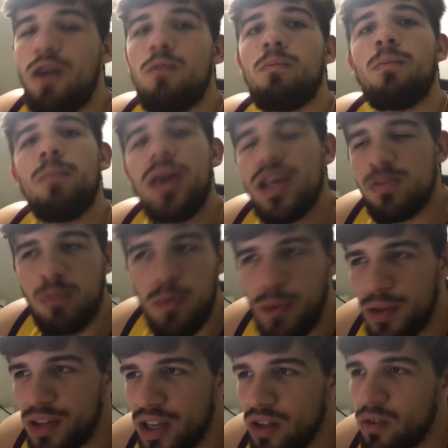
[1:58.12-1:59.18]
é o mesmo
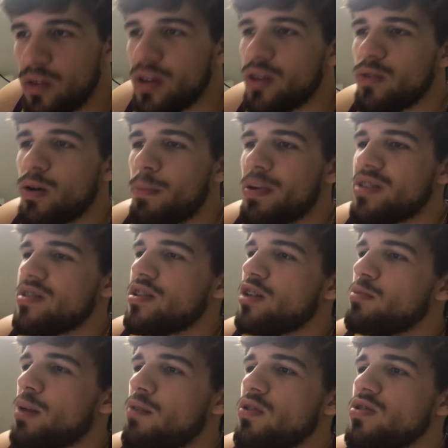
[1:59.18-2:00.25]
modelo que eu estou
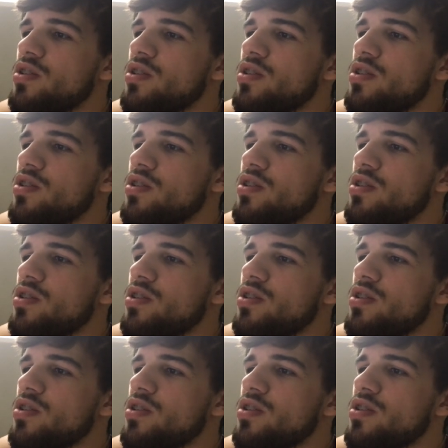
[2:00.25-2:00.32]
apresentando para